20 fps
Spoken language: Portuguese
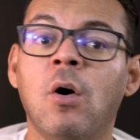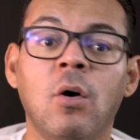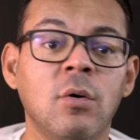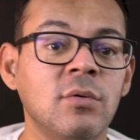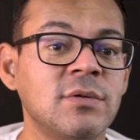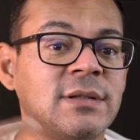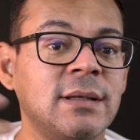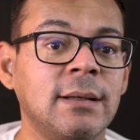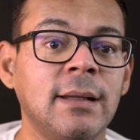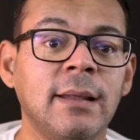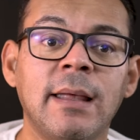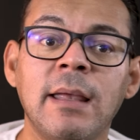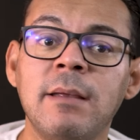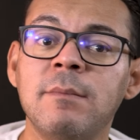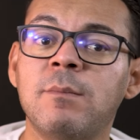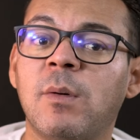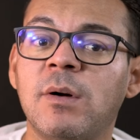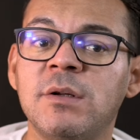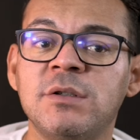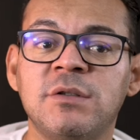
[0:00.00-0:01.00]
Ou se
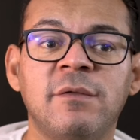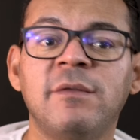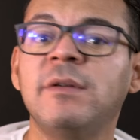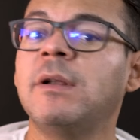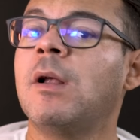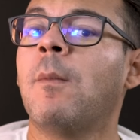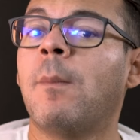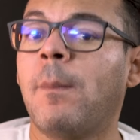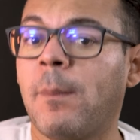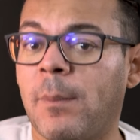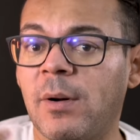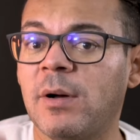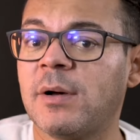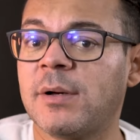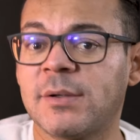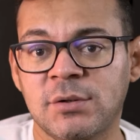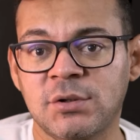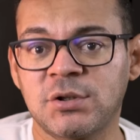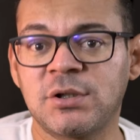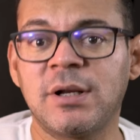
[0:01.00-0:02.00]
ninguém pode vir, eu
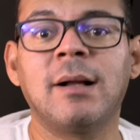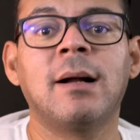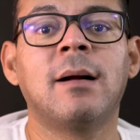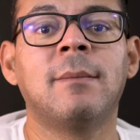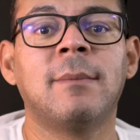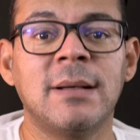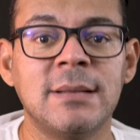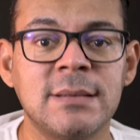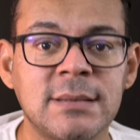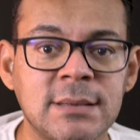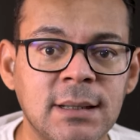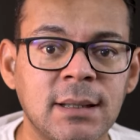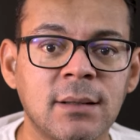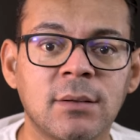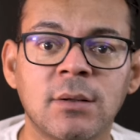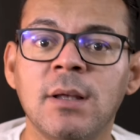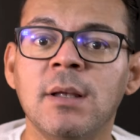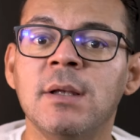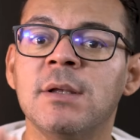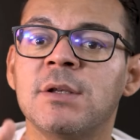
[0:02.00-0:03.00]
posso chegar mais
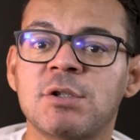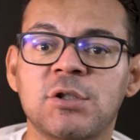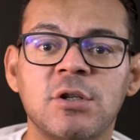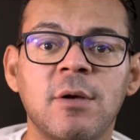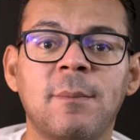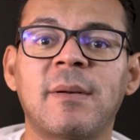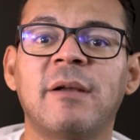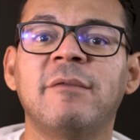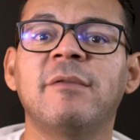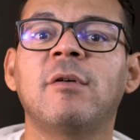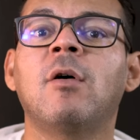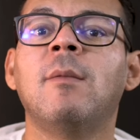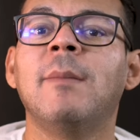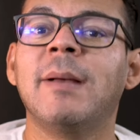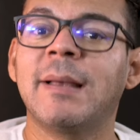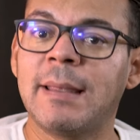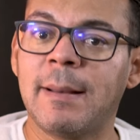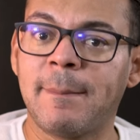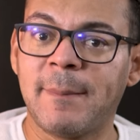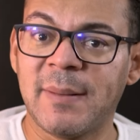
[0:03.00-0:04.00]
cedo só para ver
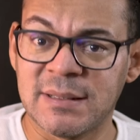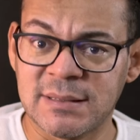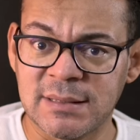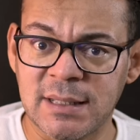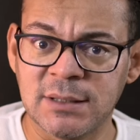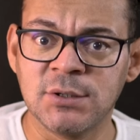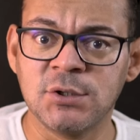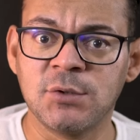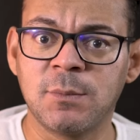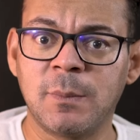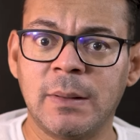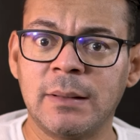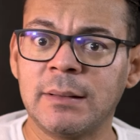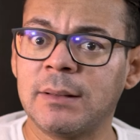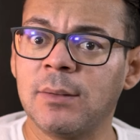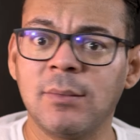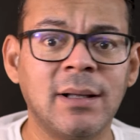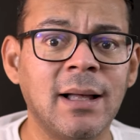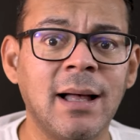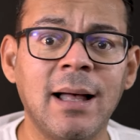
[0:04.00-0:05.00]
como é que é a passagem de
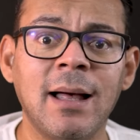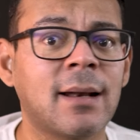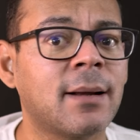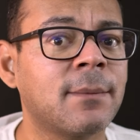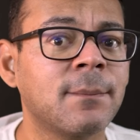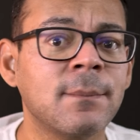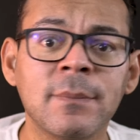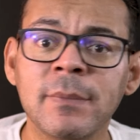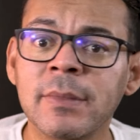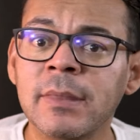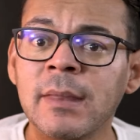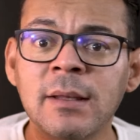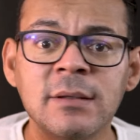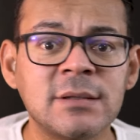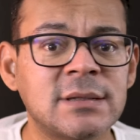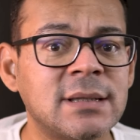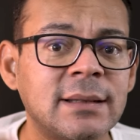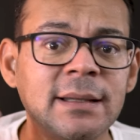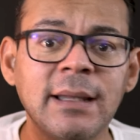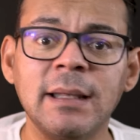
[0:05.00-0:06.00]
plantão? Cara
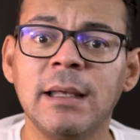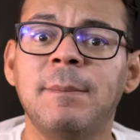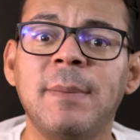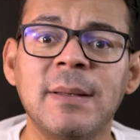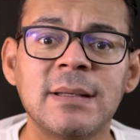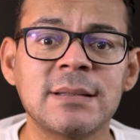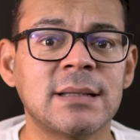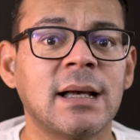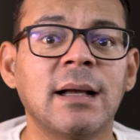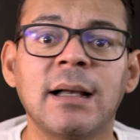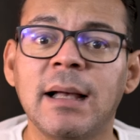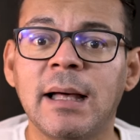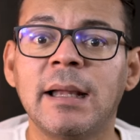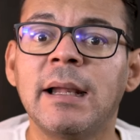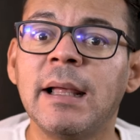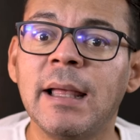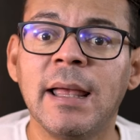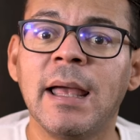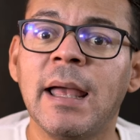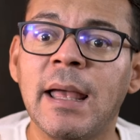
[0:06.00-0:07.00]
você tem que pensar,
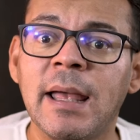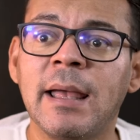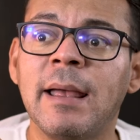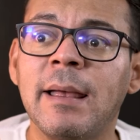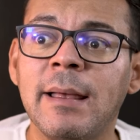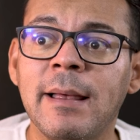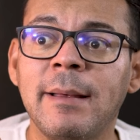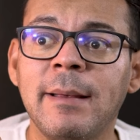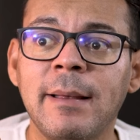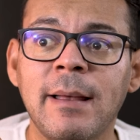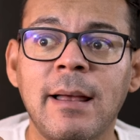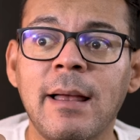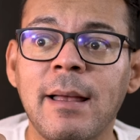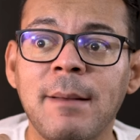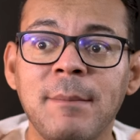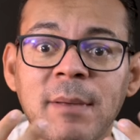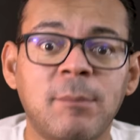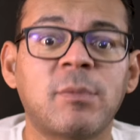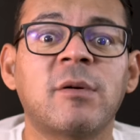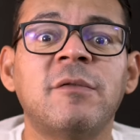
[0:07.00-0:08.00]
cara, é,
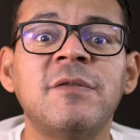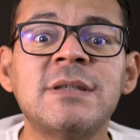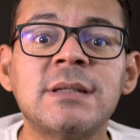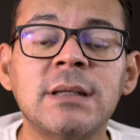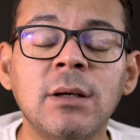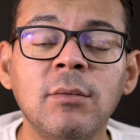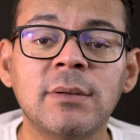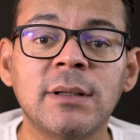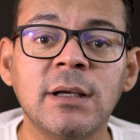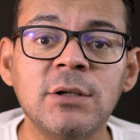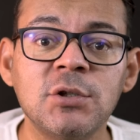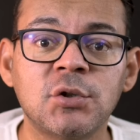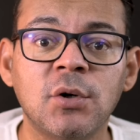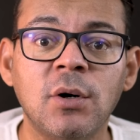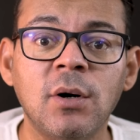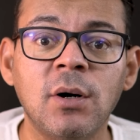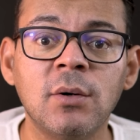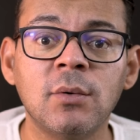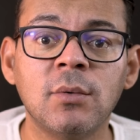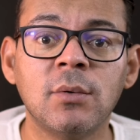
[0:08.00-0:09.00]
é minha profissão que tem
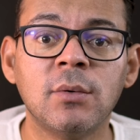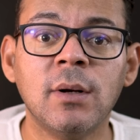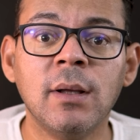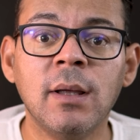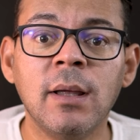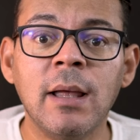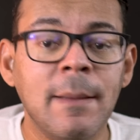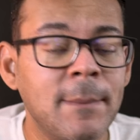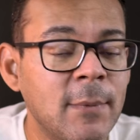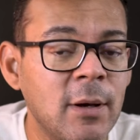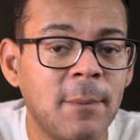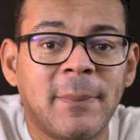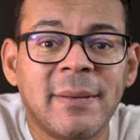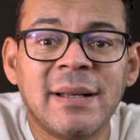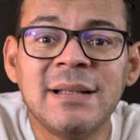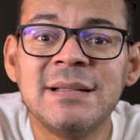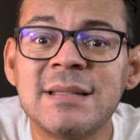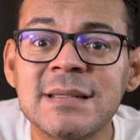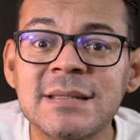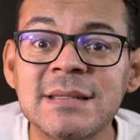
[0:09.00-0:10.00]
jogo, é meu
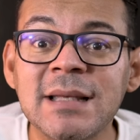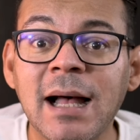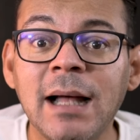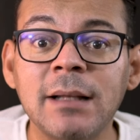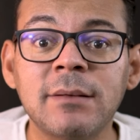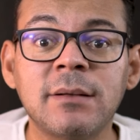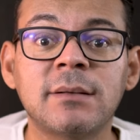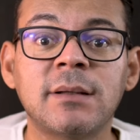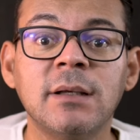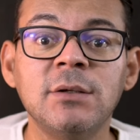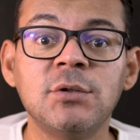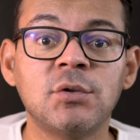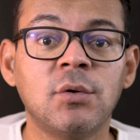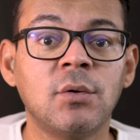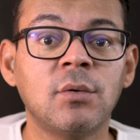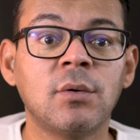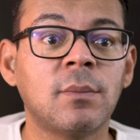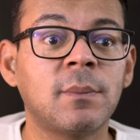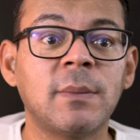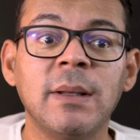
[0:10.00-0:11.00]
aprendizado que tem
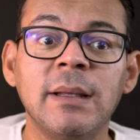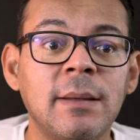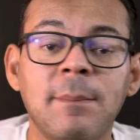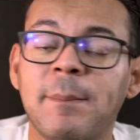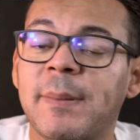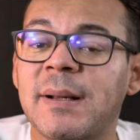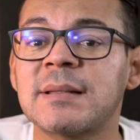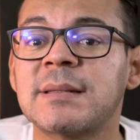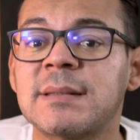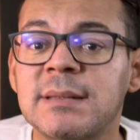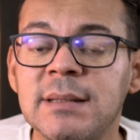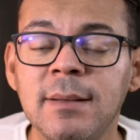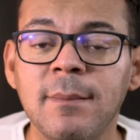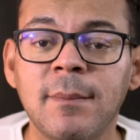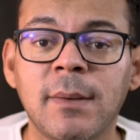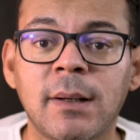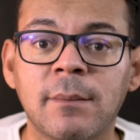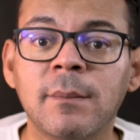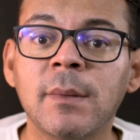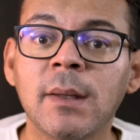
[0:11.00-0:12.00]
jogo, eu tenho que ir para
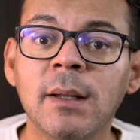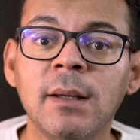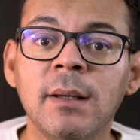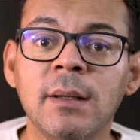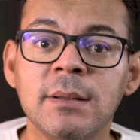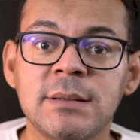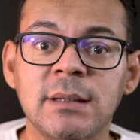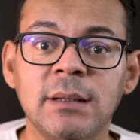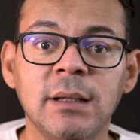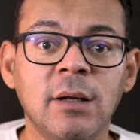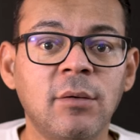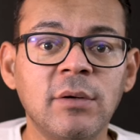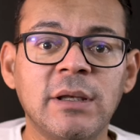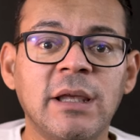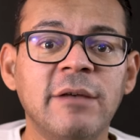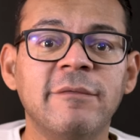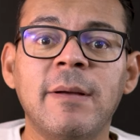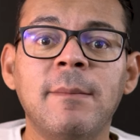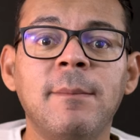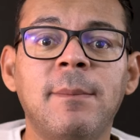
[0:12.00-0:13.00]
cima. Senão
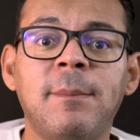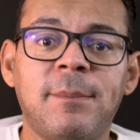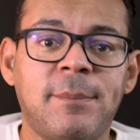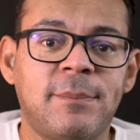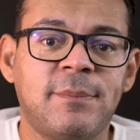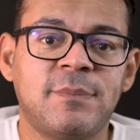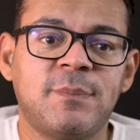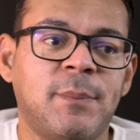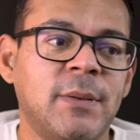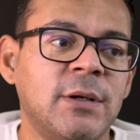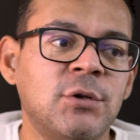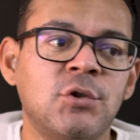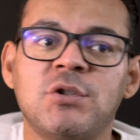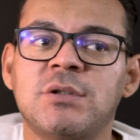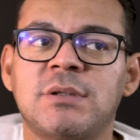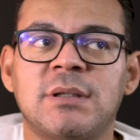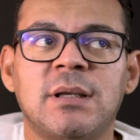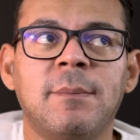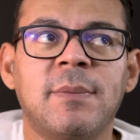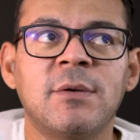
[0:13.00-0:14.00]
quem vai
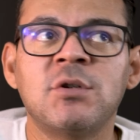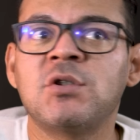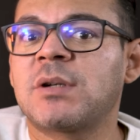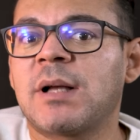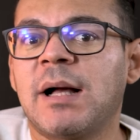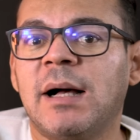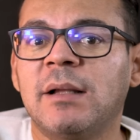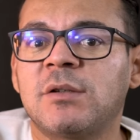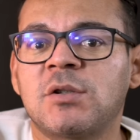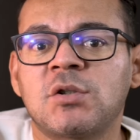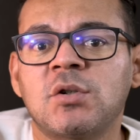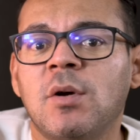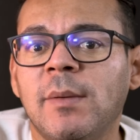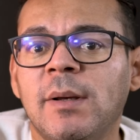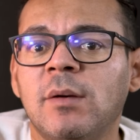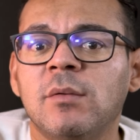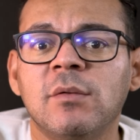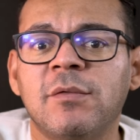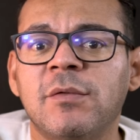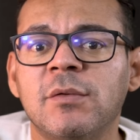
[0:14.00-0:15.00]
prejudic ser prejudicado sou
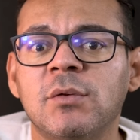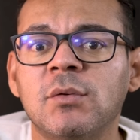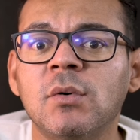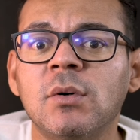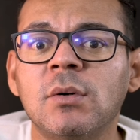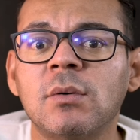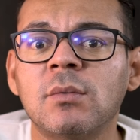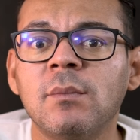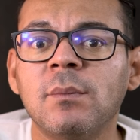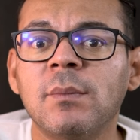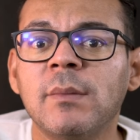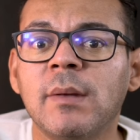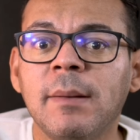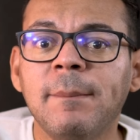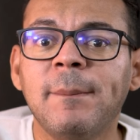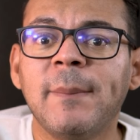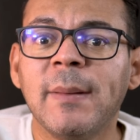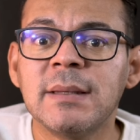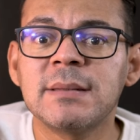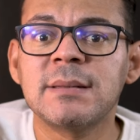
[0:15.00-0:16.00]
eu no futuro.
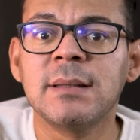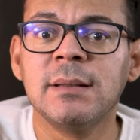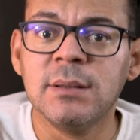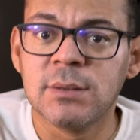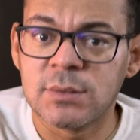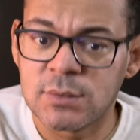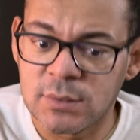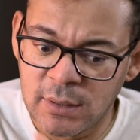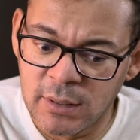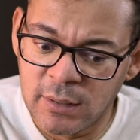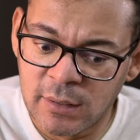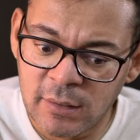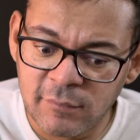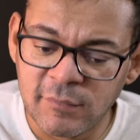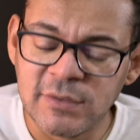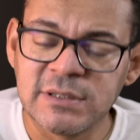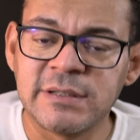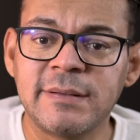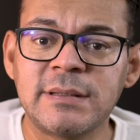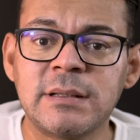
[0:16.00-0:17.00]
E pense nisso.
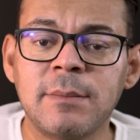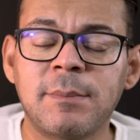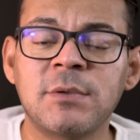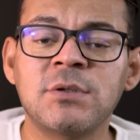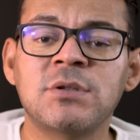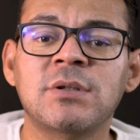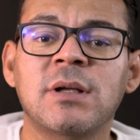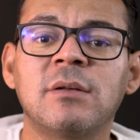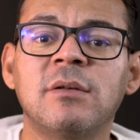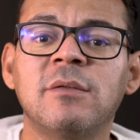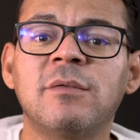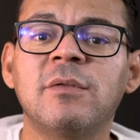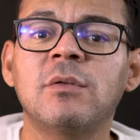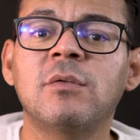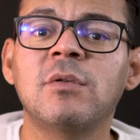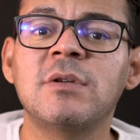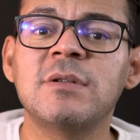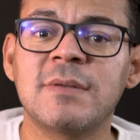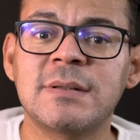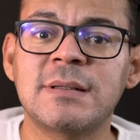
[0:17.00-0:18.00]
Você vai ser prejudicado no
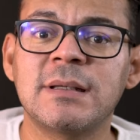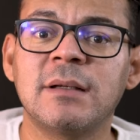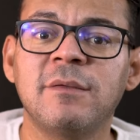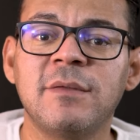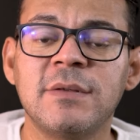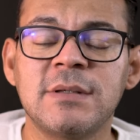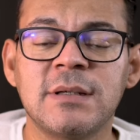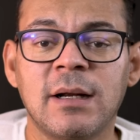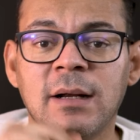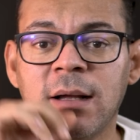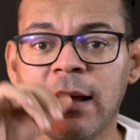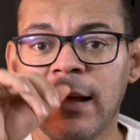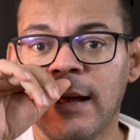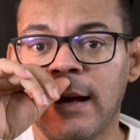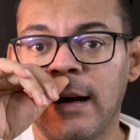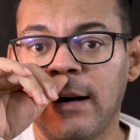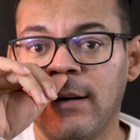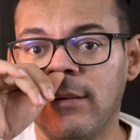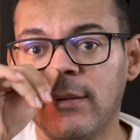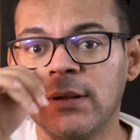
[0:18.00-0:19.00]
futuro se você não fizer
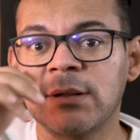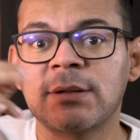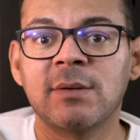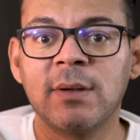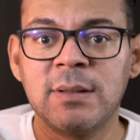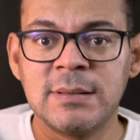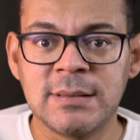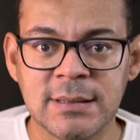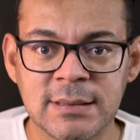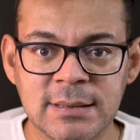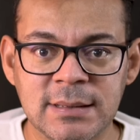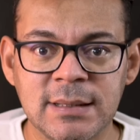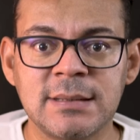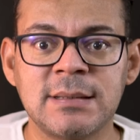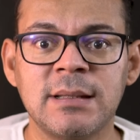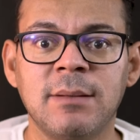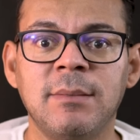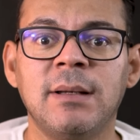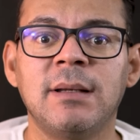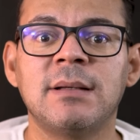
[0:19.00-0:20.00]
algumas coisas
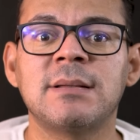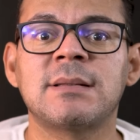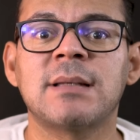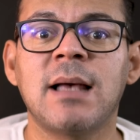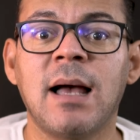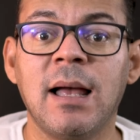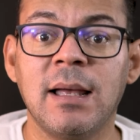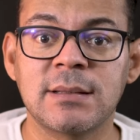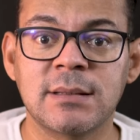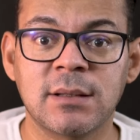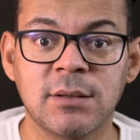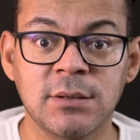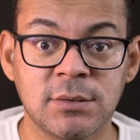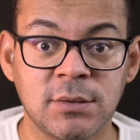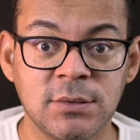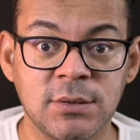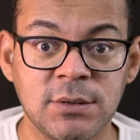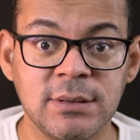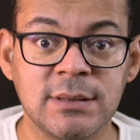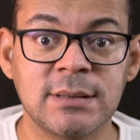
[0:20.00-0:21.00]
semelhantes a essa que eu
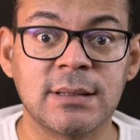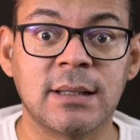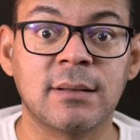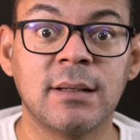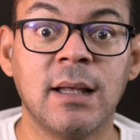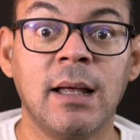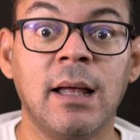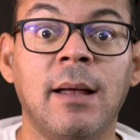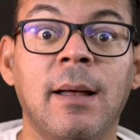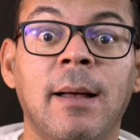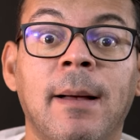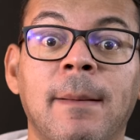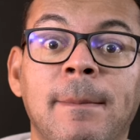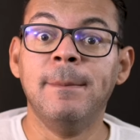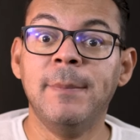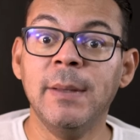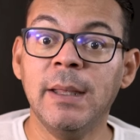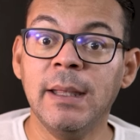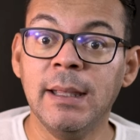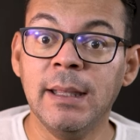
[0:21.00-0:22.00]
estou te dizendo.
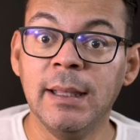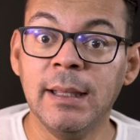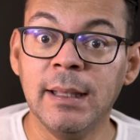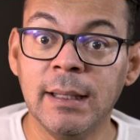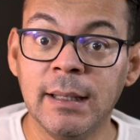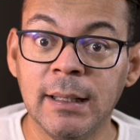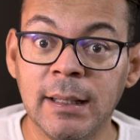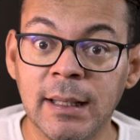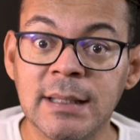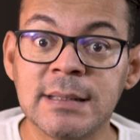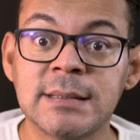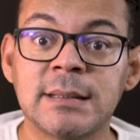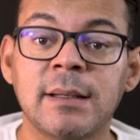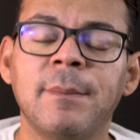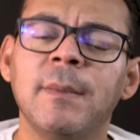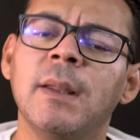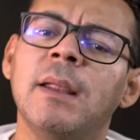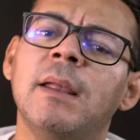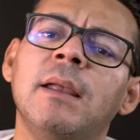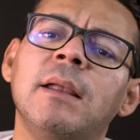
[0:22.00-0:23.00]

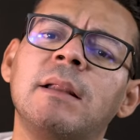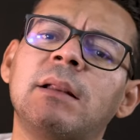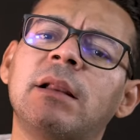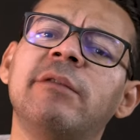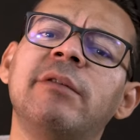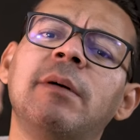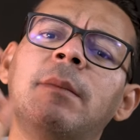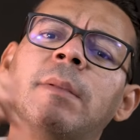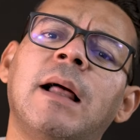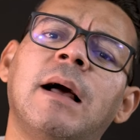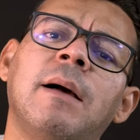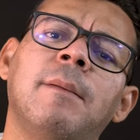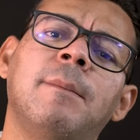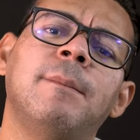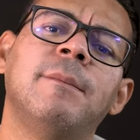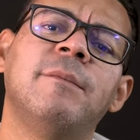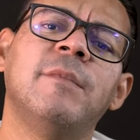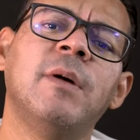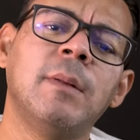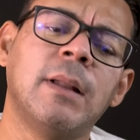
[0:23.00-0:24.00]
Beleza? Então vamos lá,
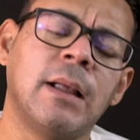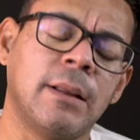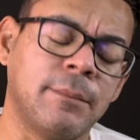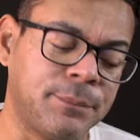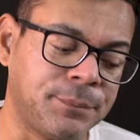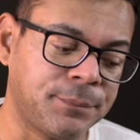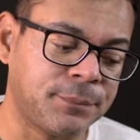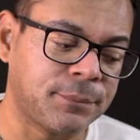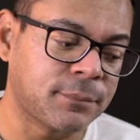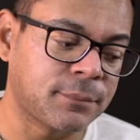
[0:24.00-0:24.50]
vamos lá.